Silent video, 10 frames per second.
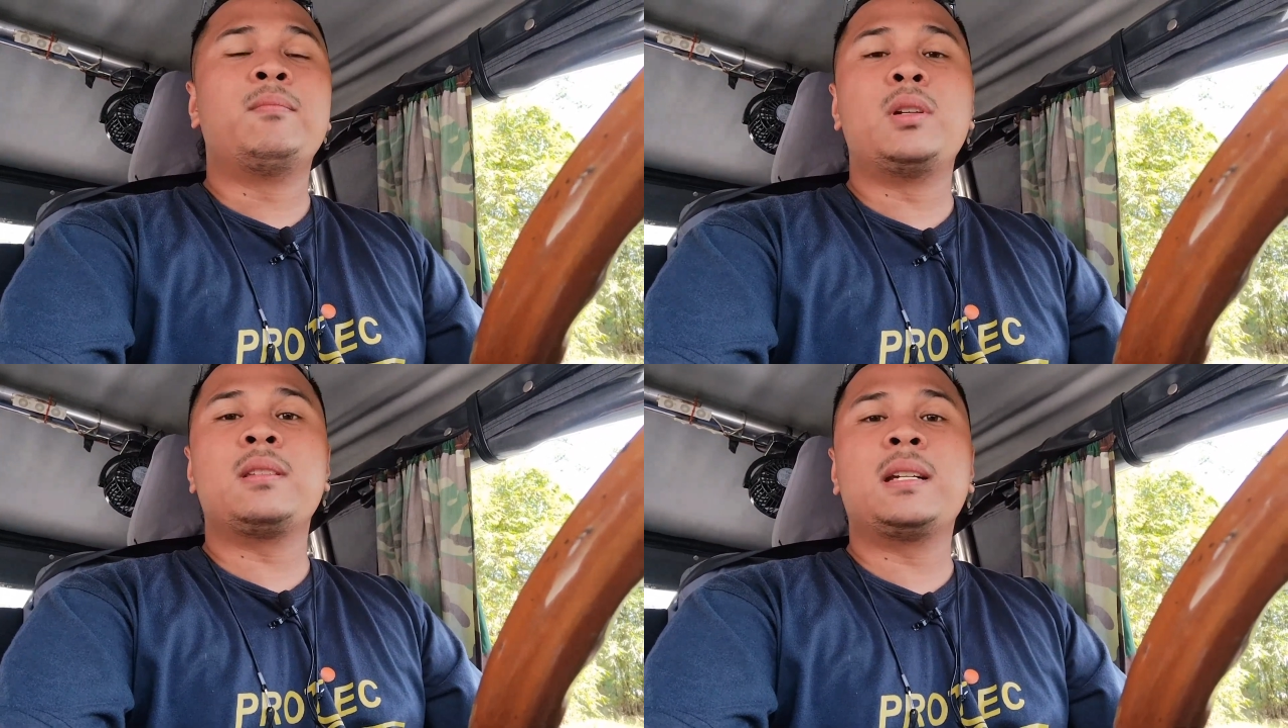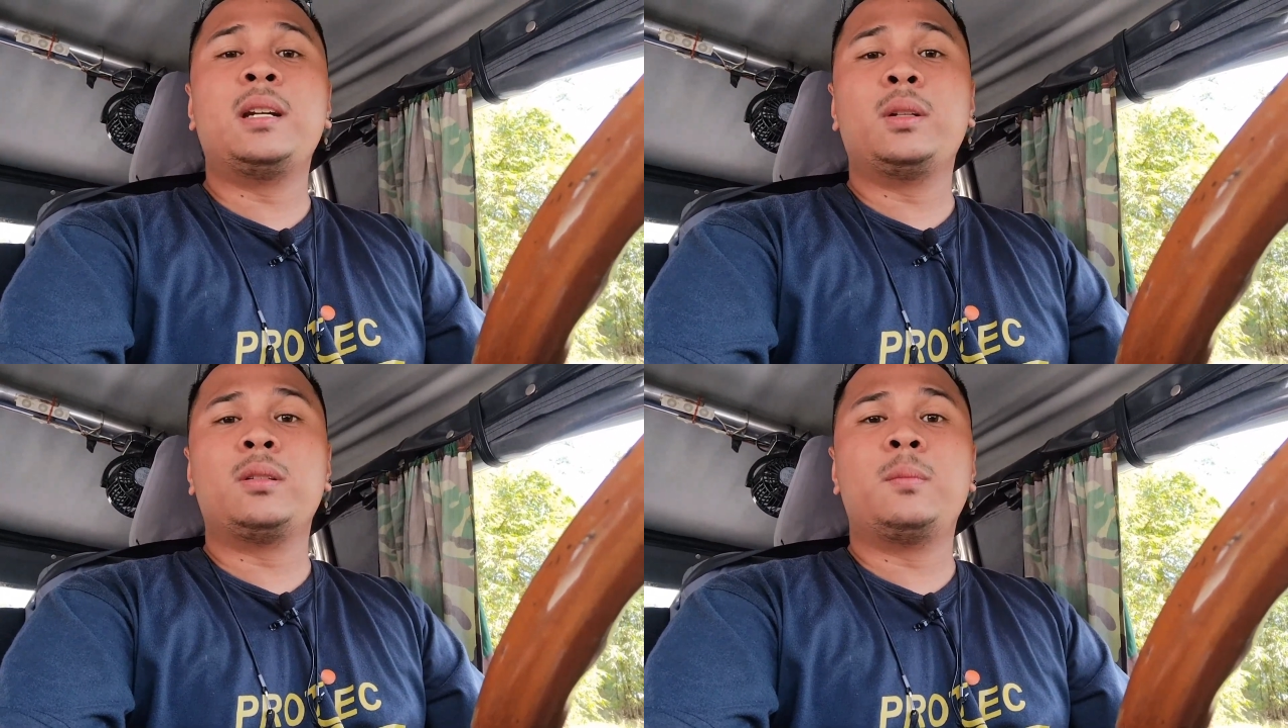First
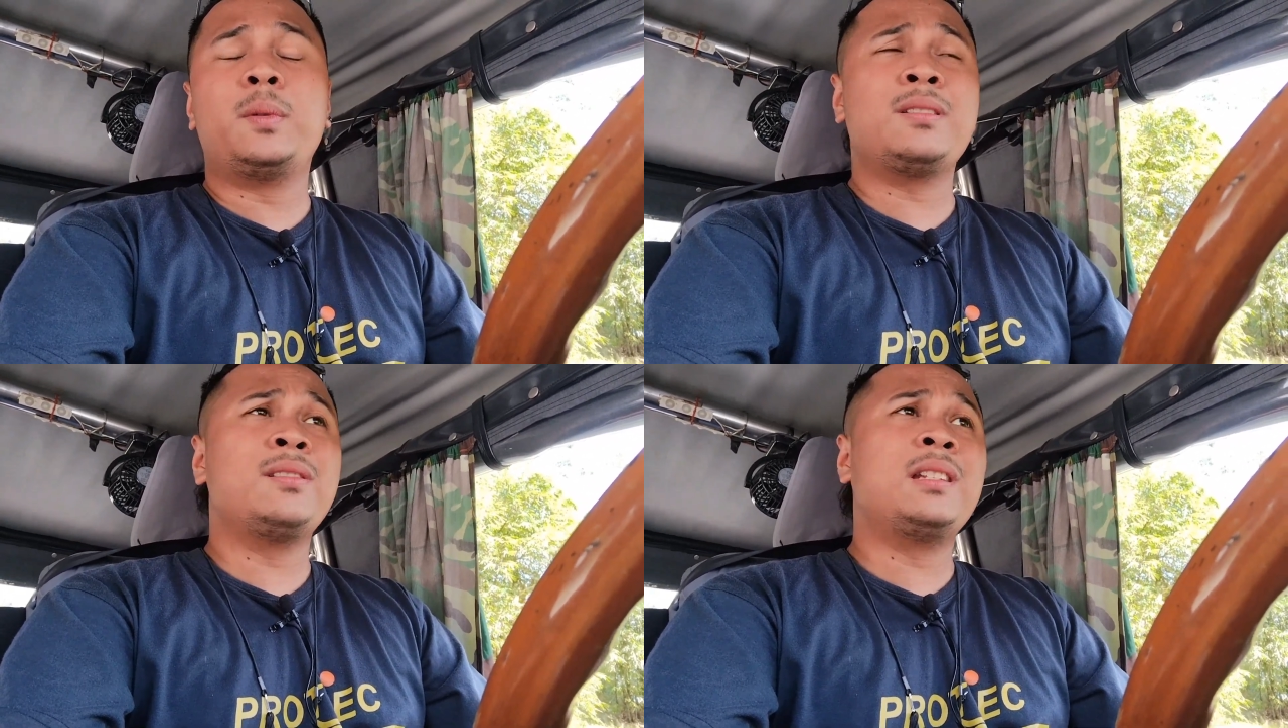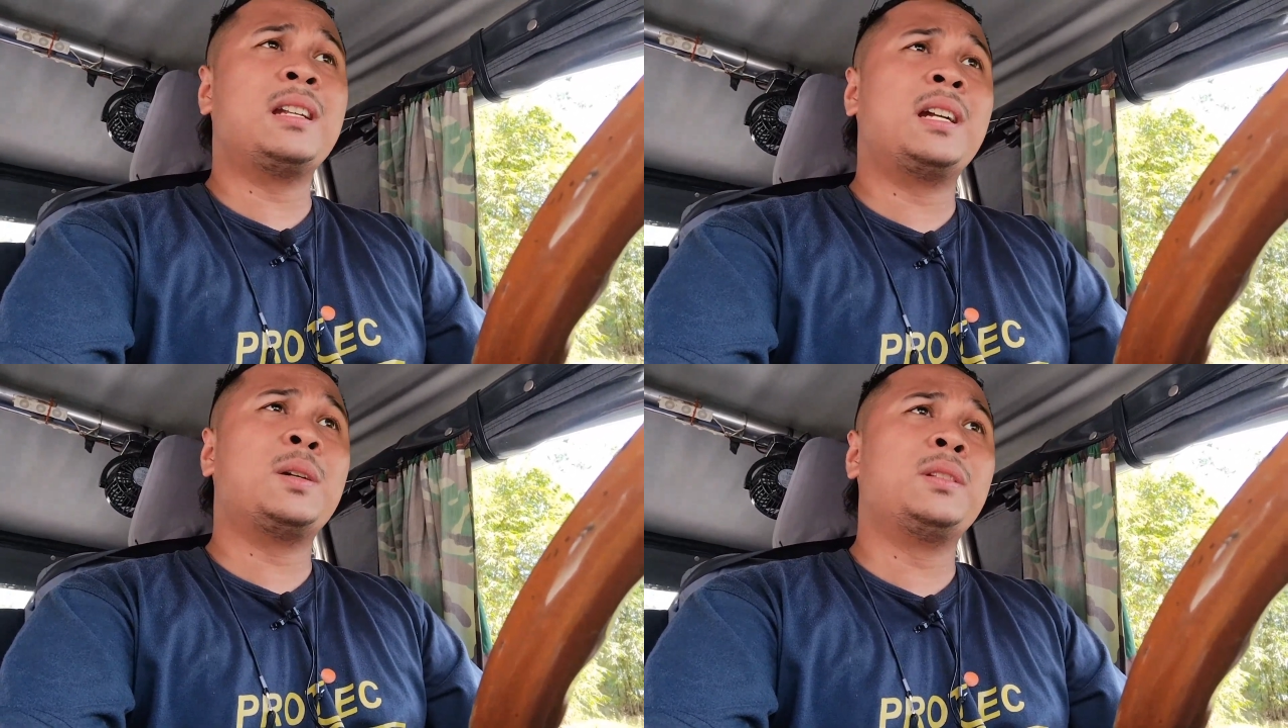car ko to,
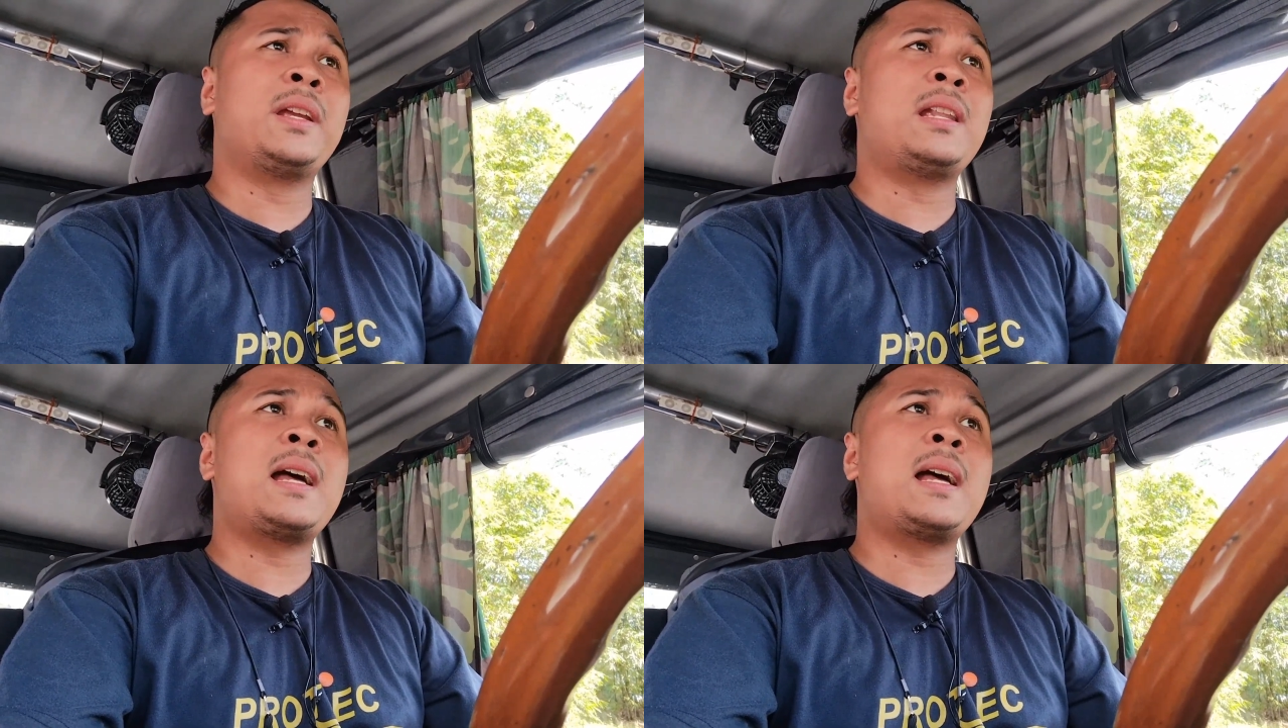personal car ko din.